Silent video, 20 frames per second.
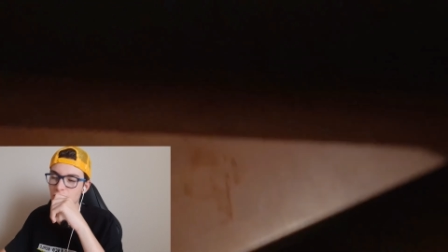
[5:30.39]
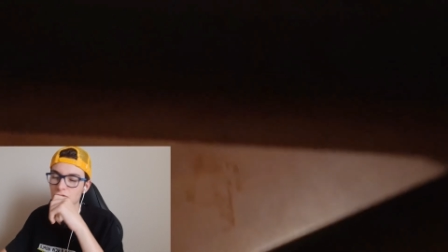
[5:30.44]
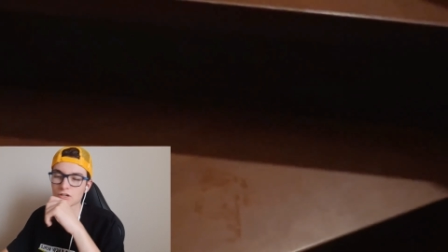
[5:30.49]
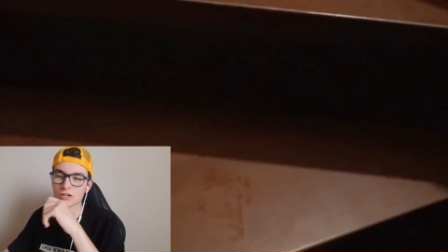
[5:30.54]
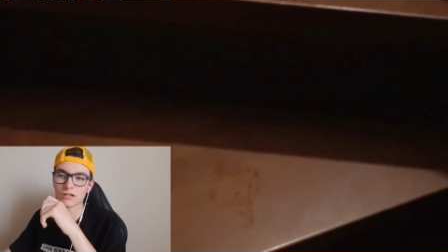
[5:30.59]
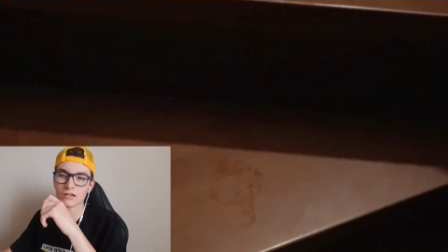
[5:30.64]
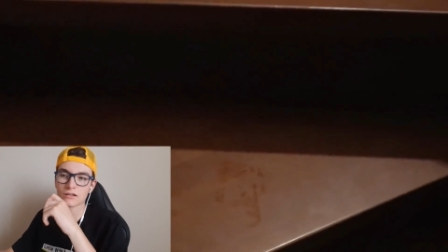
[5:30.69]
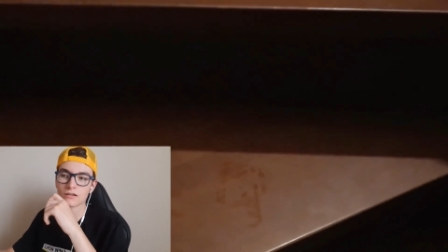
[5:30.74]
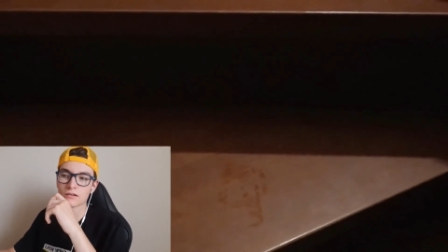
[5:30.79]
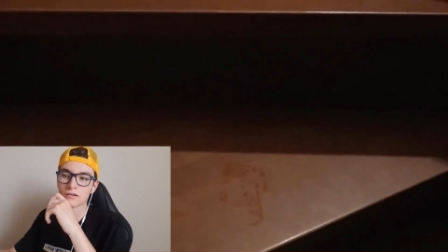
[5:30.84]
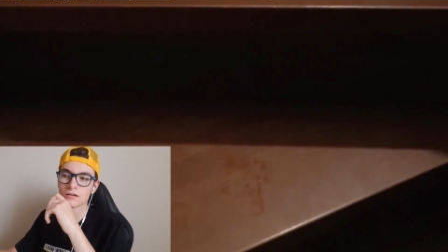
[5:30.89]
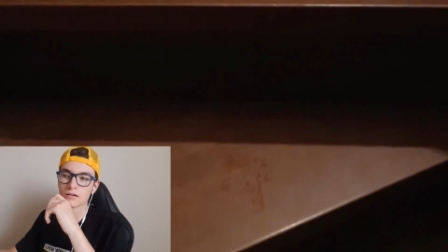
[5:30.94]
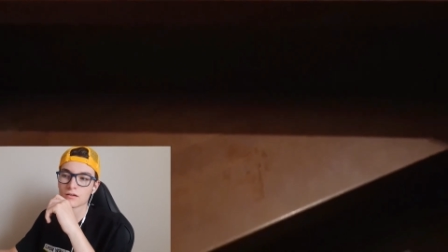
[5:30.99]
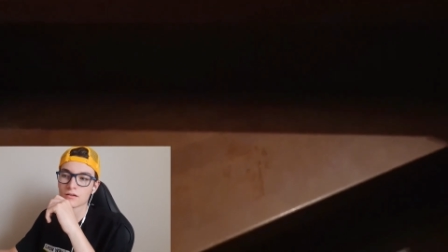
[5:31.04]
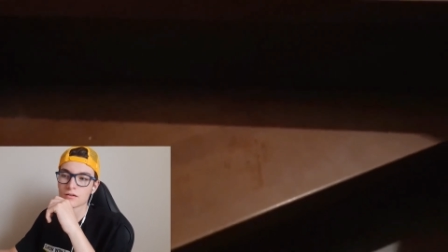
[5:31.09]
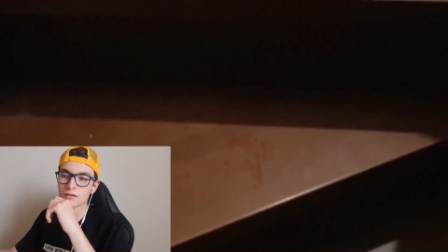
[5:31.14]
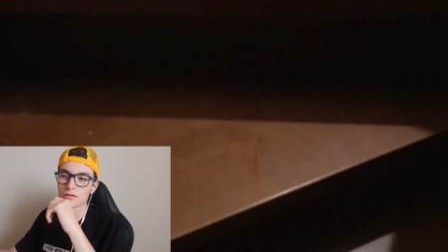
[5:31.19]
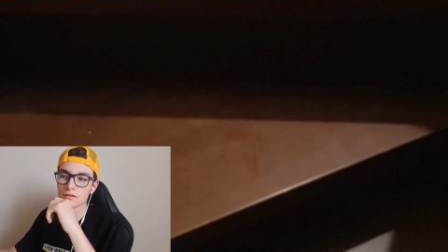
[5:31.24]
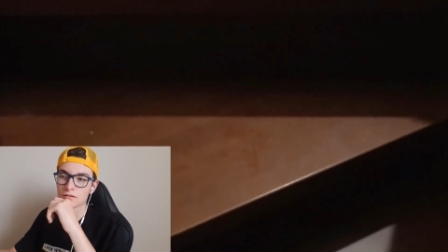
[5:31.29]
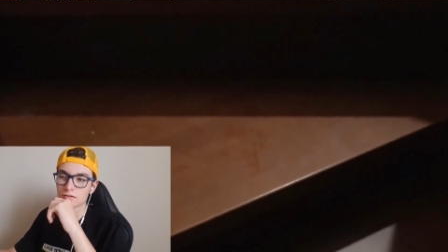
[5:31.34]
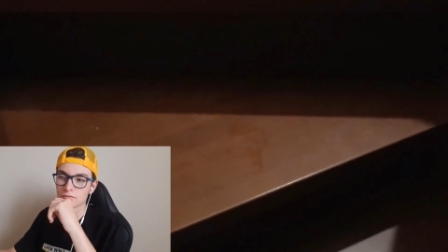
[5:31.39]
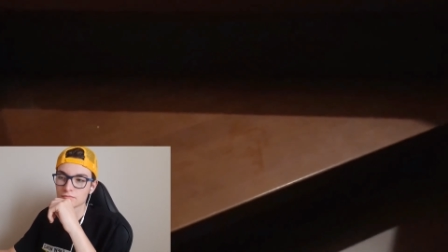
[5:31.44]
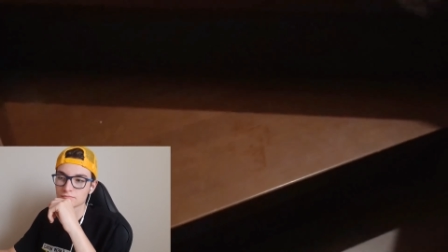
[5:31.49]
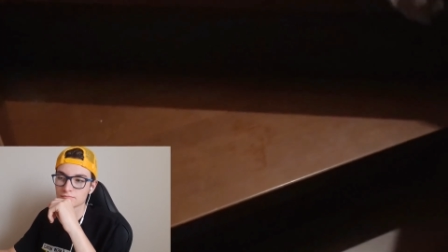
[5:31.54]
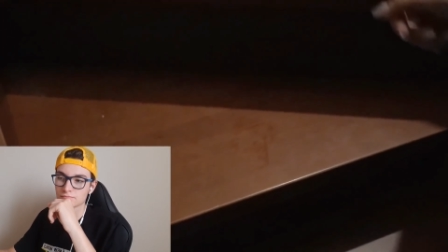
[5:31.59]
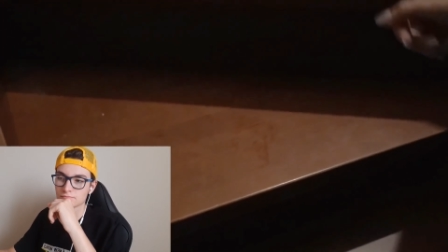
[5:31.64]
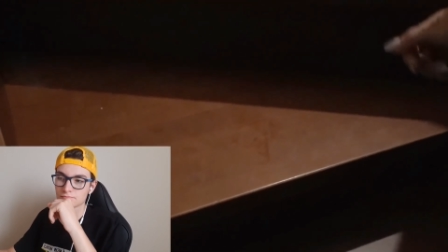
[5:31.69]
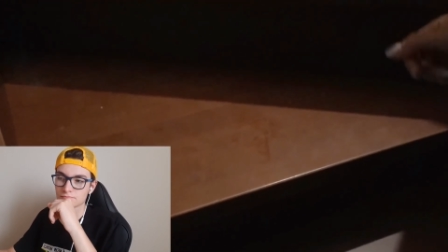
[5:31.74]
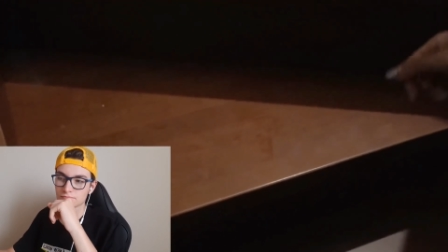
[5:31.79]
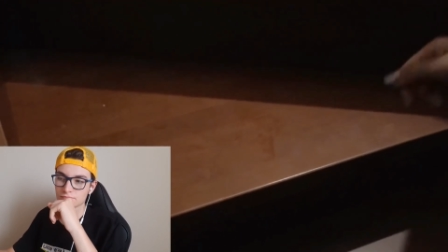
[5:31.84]
Ma stai scherzando, ma poi
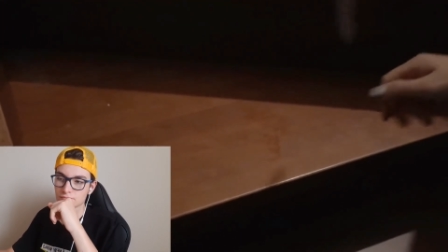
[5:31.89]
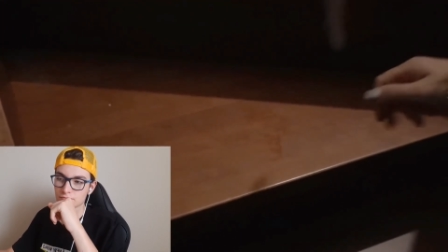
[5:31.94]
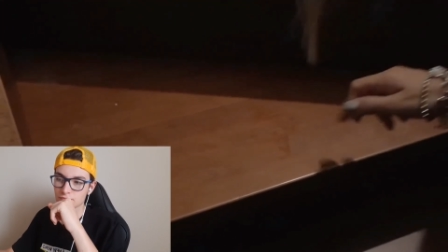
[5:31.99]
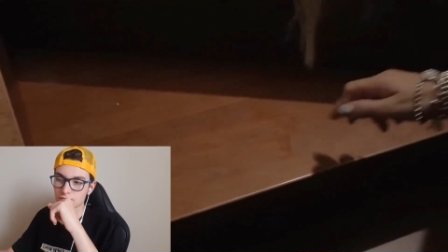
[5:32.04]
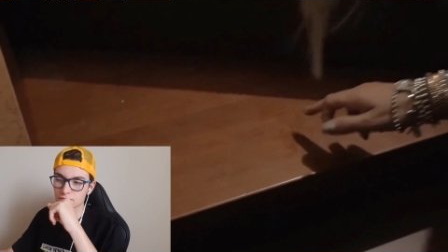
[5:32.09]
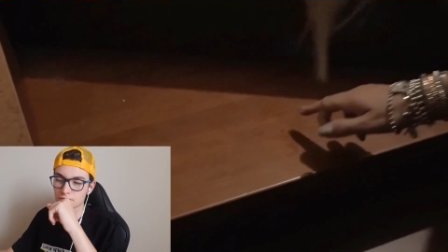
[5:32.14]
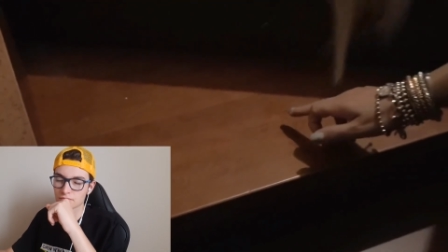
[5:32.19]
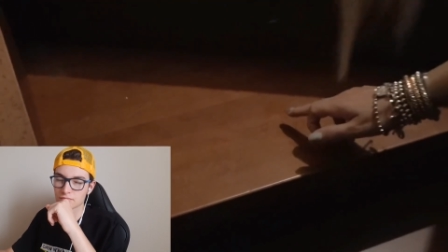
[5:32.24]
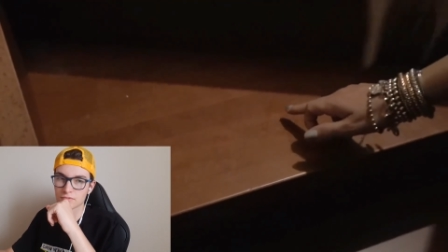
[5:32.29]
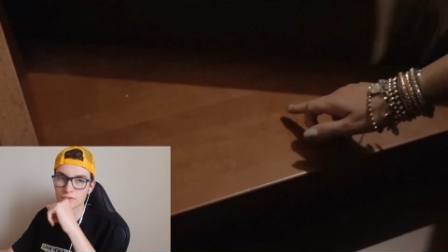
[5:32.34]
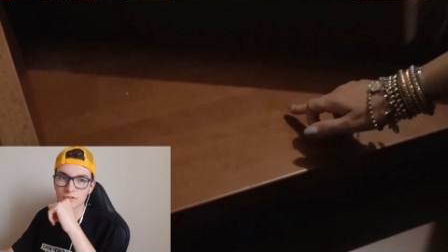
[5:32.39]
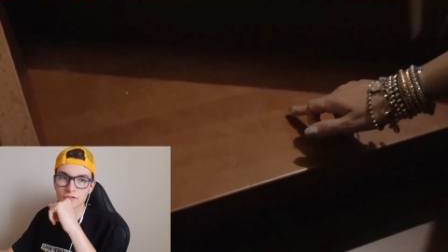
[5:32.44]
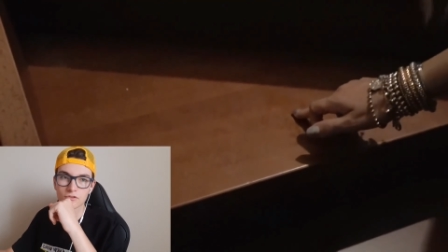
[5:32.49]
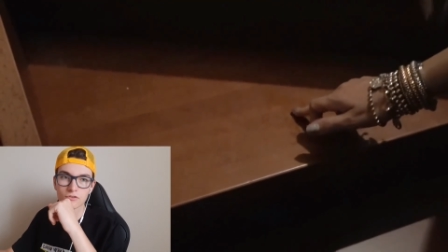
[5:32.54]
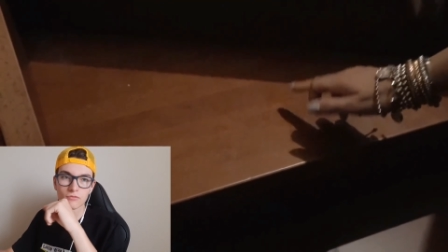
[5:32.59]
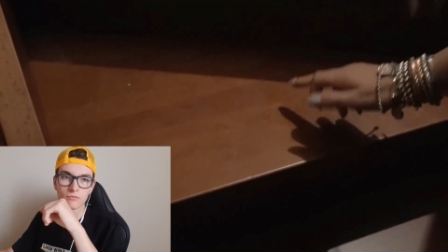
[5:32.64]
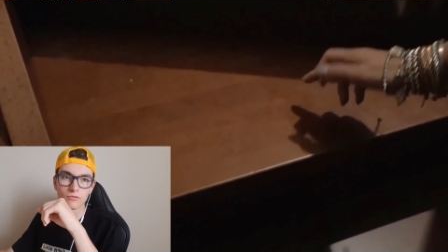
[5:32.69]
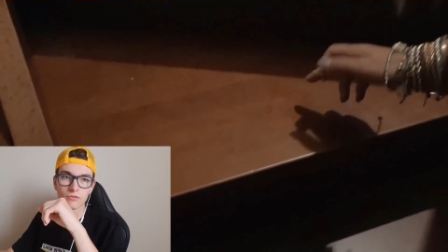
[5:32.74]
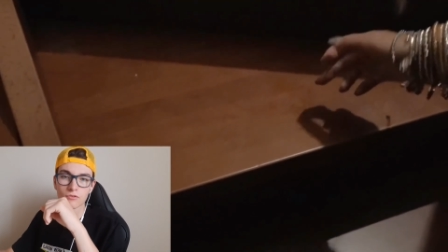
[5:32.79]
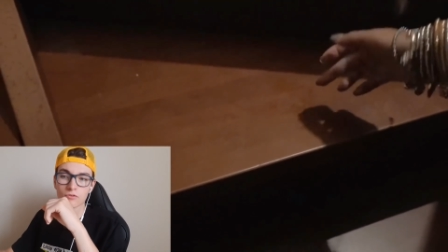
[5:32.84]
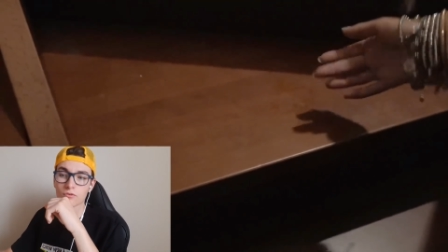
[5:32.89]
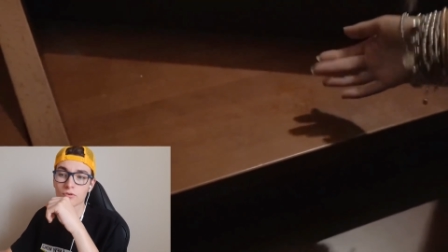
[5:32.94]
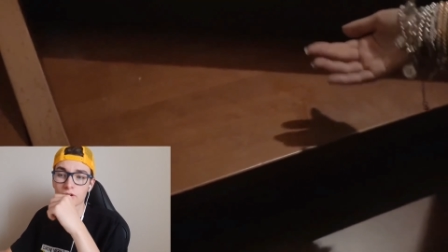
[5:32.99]
Comunque, sono eh.